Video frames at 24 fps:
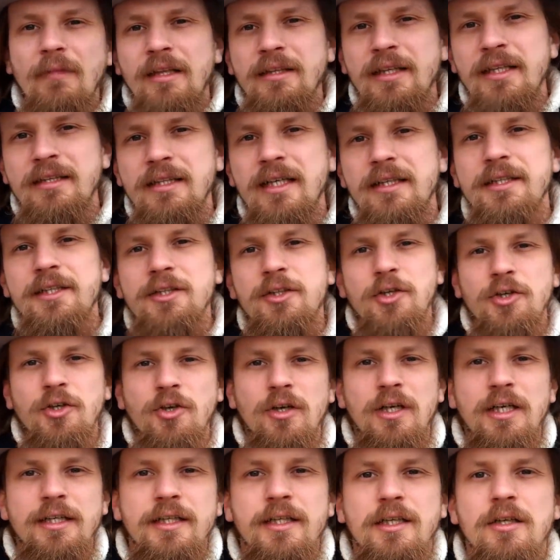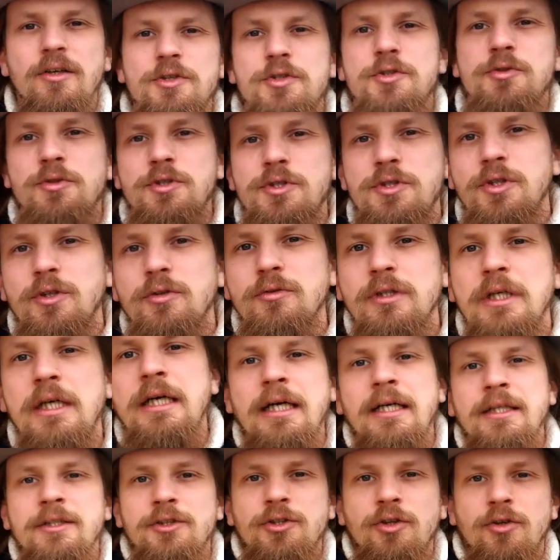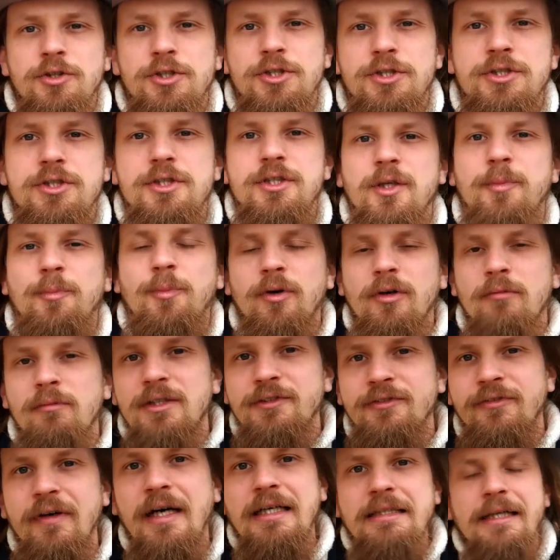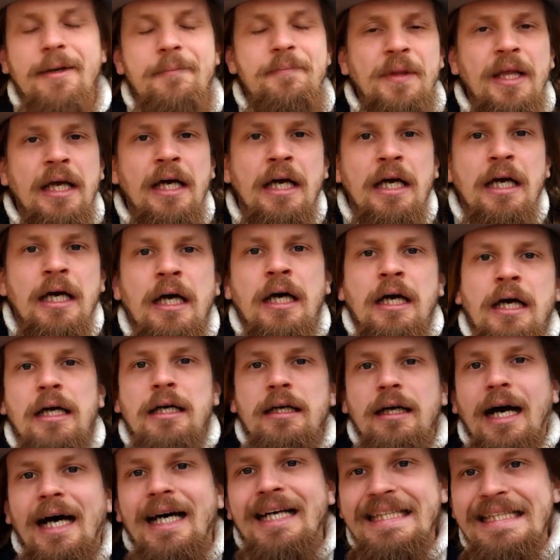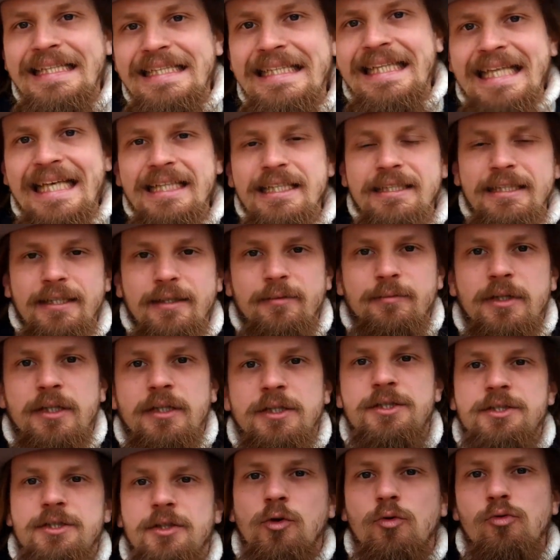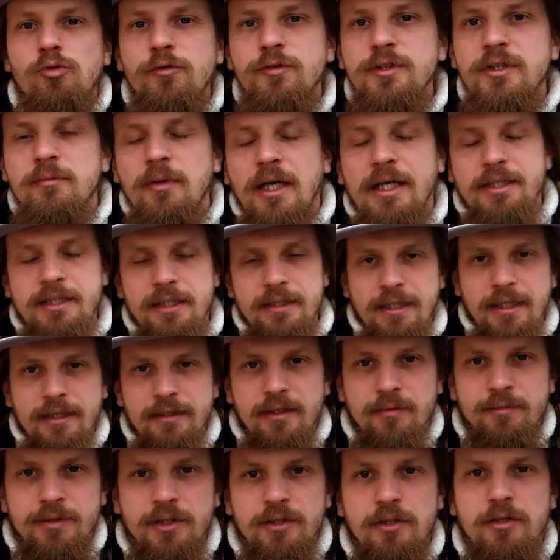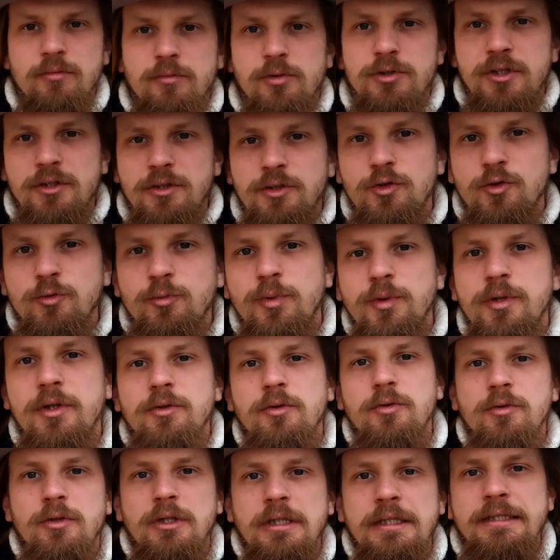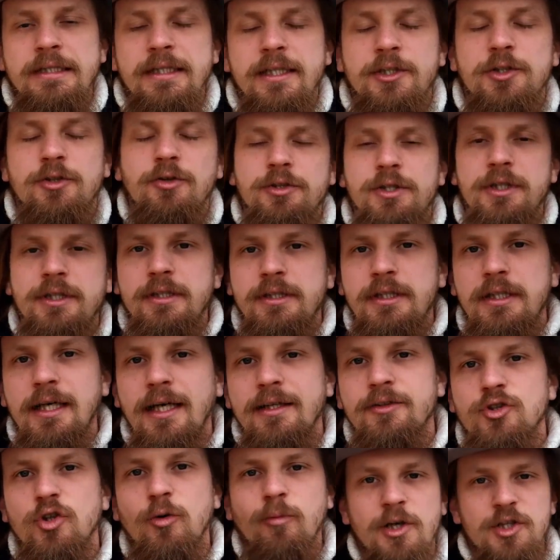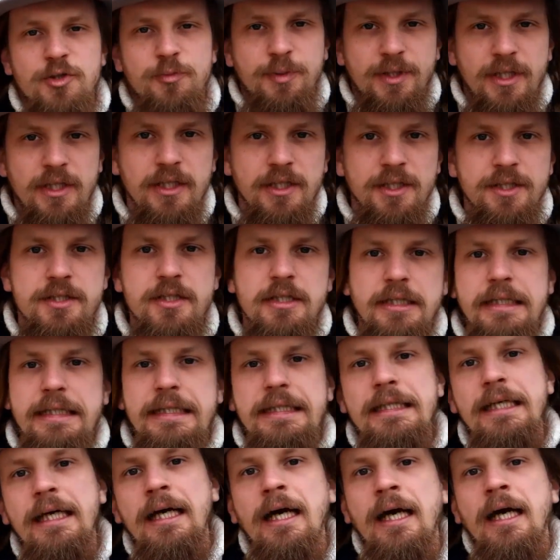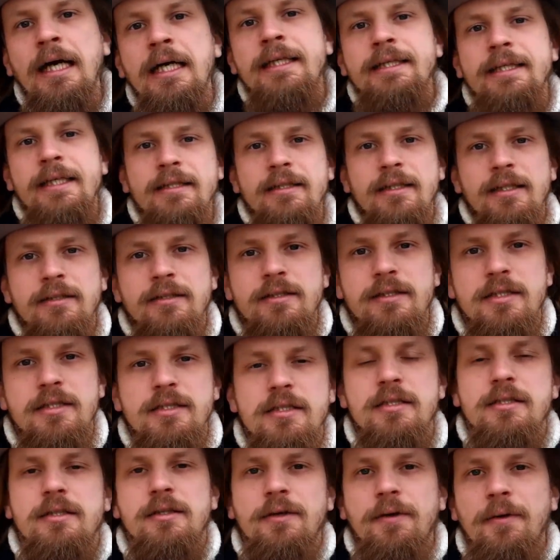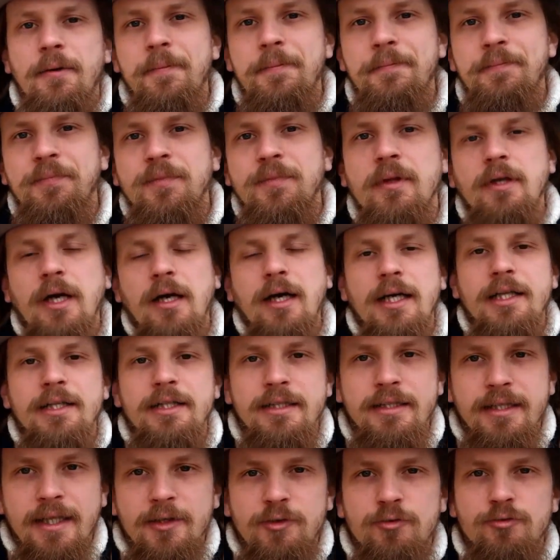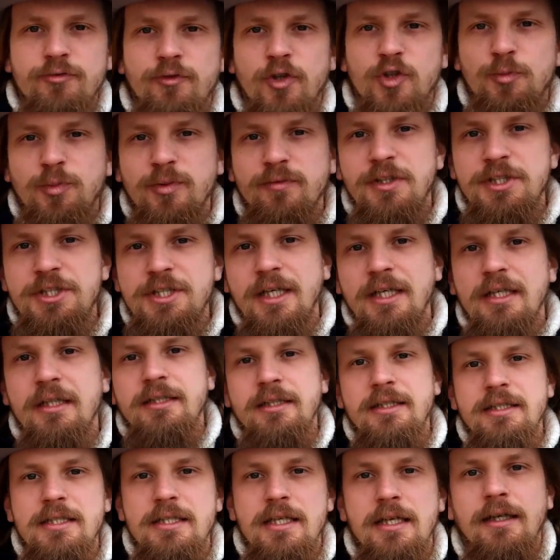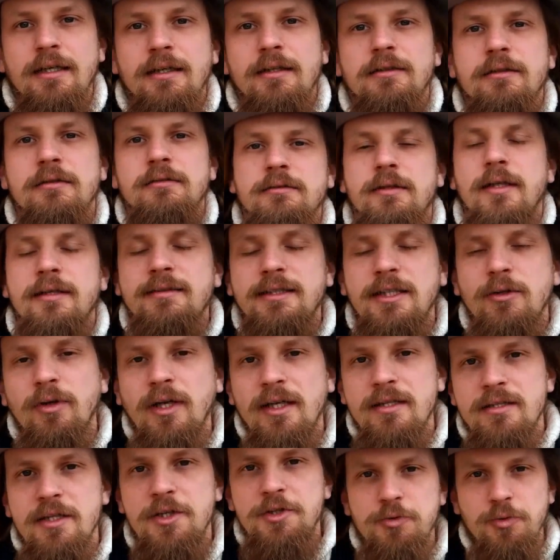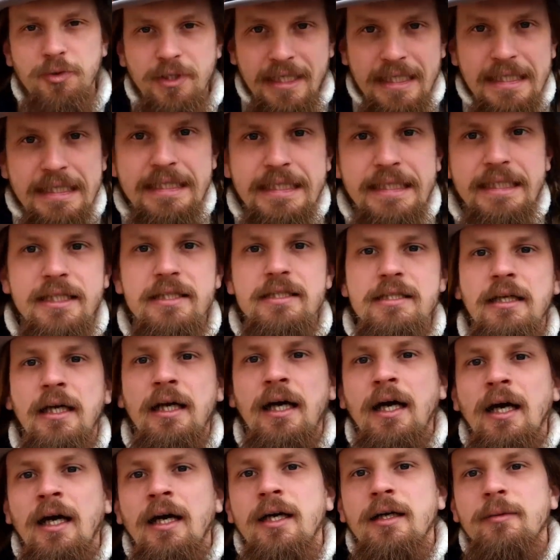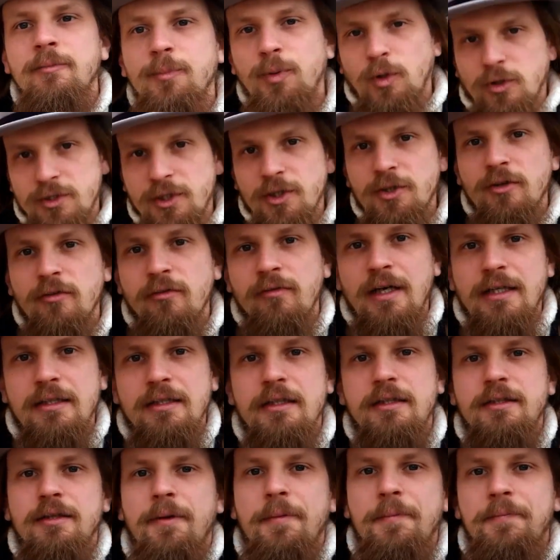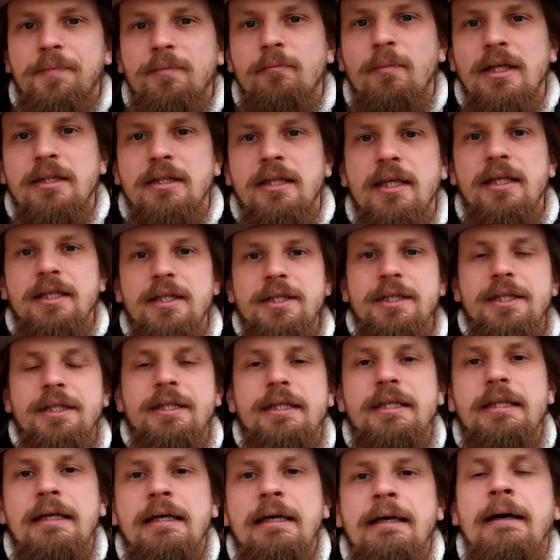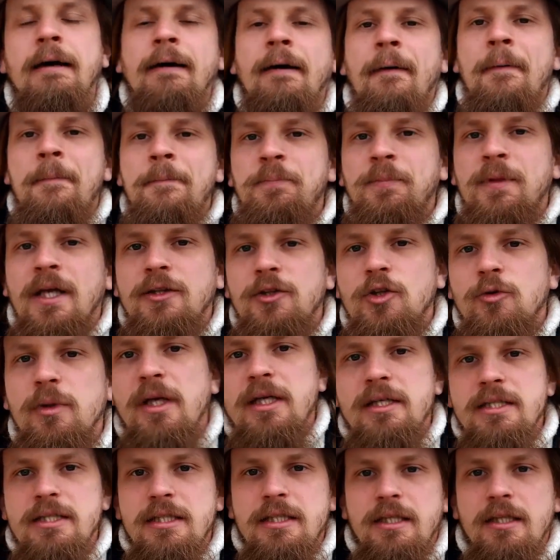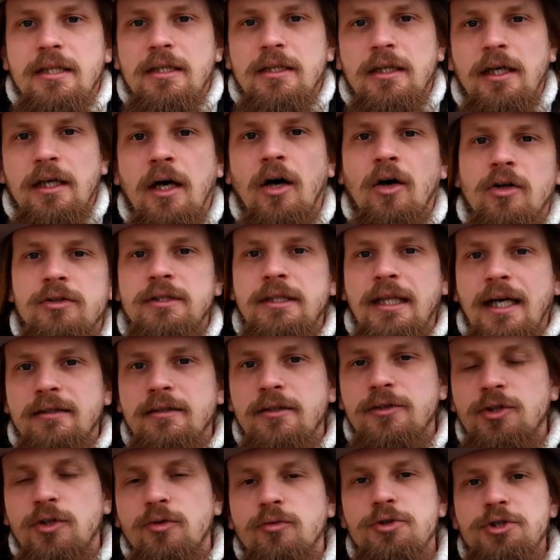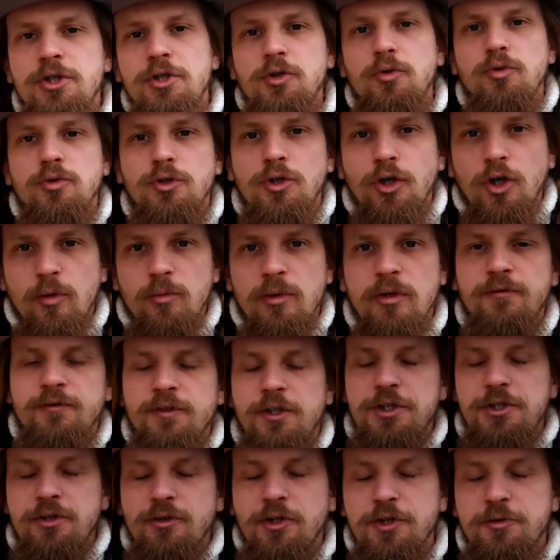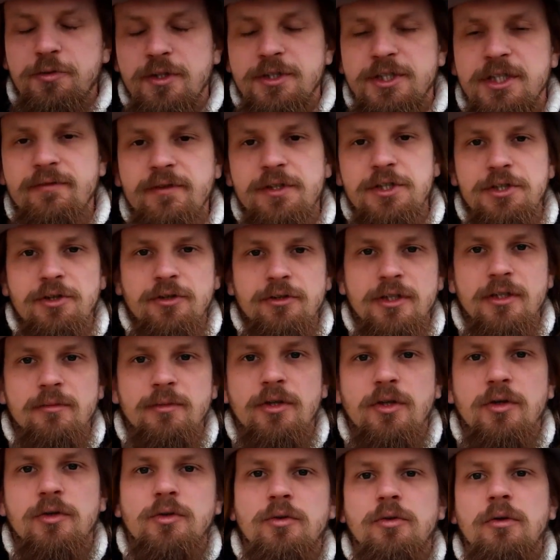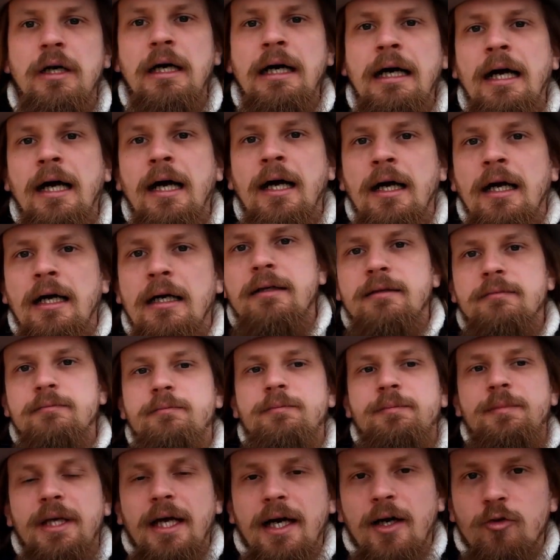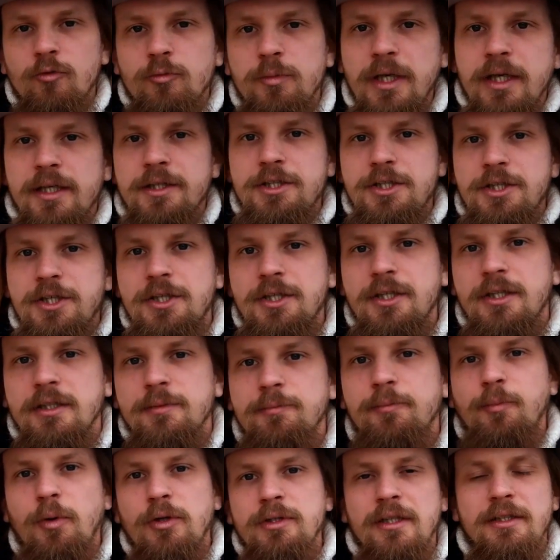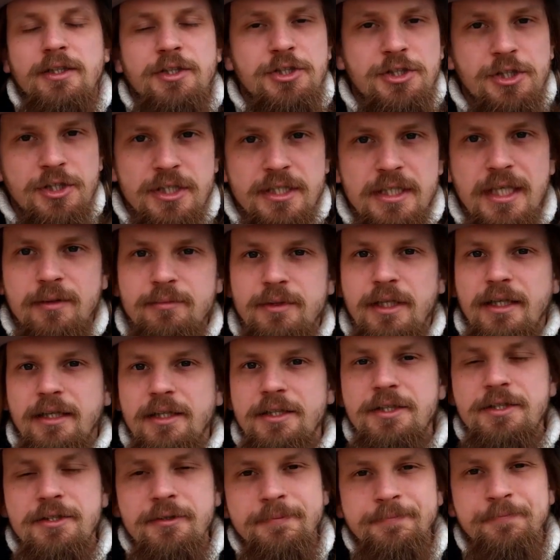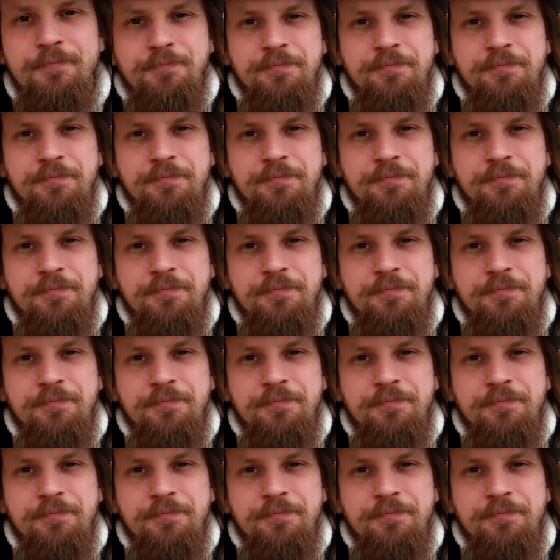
Jednak jego koleje losu są dość y, pogmatwane. E, architektem, czy głównym architektem tego budynku był nie kto inny, a Tomasz Preliński, jeden z y, architektów odpowiedzialnych za restaurację sukiennic, e, protegowany Matejki. Natomiast y, oddany do użytku dom w 1890 roku miał mieć y, ponad 300 miejsc,